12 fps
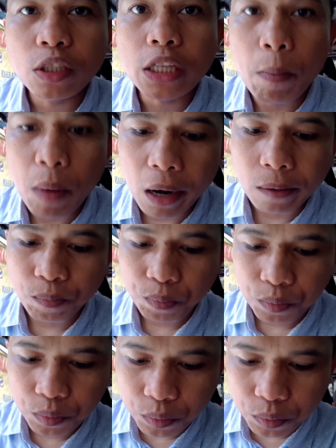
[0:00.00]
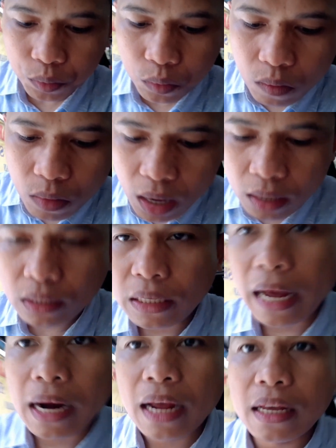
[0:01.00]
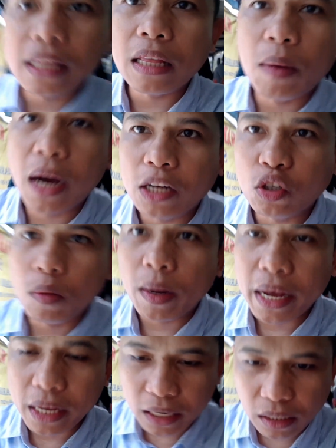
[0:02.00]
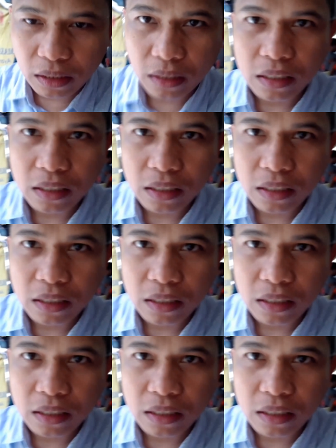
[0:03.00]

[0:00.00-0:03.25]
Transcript: sambal sekarang kita bakal cobain